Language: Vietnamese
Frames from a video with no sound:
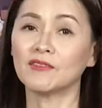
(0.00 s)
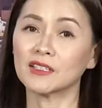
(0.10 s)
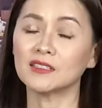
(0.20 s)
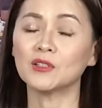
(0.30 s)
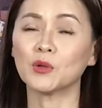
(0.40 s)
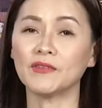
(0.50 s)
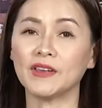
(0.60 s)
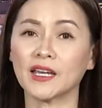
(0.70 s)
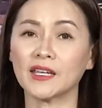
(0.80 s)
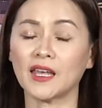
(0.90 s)
Và kính thưa quý
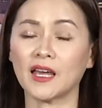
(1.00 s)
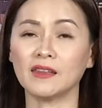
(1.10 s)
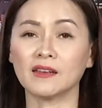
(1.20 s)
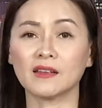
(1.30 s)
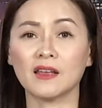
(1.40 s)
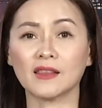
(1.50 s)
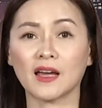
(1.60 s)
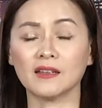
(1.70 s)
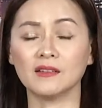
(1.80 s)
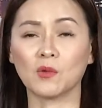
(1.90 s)
vị khán giả, những đề
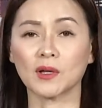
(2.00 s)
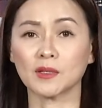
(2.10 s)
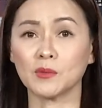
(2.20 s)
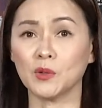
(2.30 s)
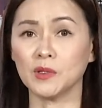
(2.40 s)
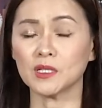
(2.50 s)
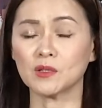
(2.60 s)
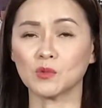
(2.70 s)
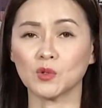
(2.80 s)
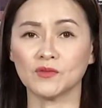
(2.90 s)
tài được quan tâm nhiều nhất
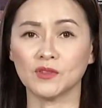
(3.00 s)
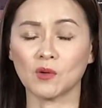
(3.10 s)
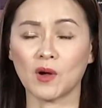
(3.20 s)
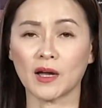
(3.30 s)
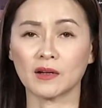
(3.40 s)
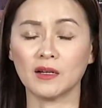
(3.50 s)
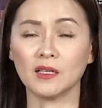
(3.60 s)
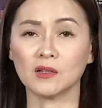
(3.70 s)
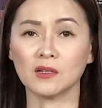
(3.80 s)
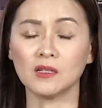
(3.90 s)
trong tuần vừa qua đó
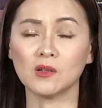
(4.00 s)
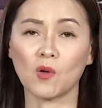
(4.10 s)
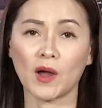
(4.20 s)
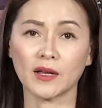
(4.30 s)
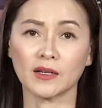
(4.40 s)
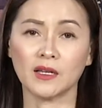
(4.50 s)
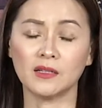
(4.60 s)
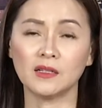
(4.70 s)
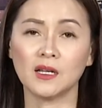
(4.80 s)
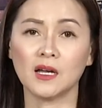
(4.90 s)
liên, liên quan
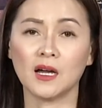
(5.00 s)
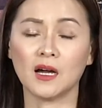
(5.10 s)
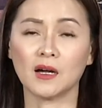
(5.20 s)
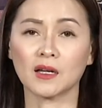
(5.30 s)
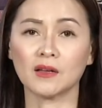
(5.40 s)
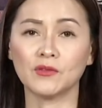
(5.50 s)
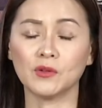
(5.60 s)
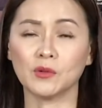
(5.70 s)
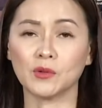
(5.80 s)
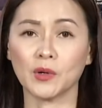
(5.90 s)
đến à, cái
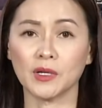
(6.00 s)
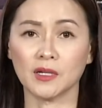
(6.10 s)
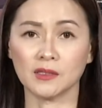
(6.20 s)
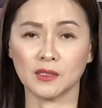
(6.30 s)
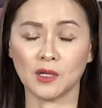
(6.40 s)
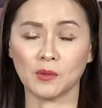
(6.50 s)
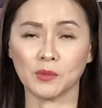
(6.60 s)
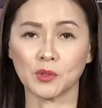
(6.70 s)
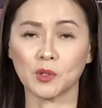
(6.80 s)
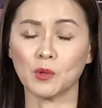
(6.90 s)
vụ đòi nợ tự động
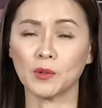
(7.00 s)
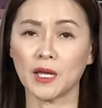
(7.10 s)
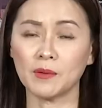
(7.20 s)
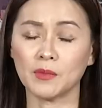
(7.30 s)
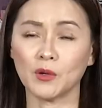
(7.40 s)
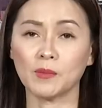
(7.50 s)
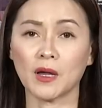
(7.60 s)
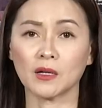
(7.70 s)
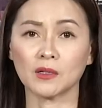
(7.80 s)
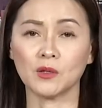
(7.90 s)
Robodep mà Ủy
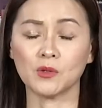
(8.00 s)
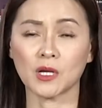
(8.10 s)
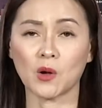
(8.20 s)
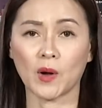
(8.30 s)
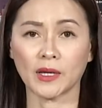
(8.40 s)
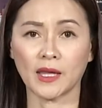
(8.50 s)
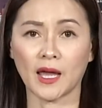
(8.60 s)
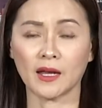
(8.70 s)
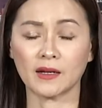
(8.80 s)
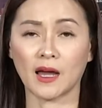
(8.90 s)
ban điều tra Hoàng
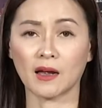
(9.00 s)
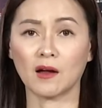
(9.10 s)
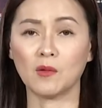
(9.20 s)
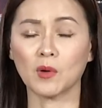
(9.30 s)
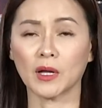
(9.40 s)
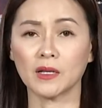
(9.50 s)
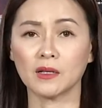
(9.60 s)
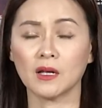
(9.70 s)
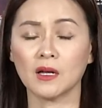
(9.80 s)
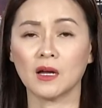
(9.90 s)
gia đã có một cái
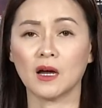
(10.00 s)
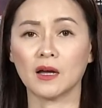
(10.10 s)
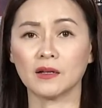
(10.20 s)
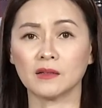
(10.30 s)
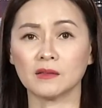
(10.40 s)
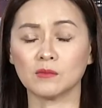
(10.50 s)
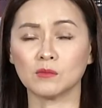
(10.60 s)
à,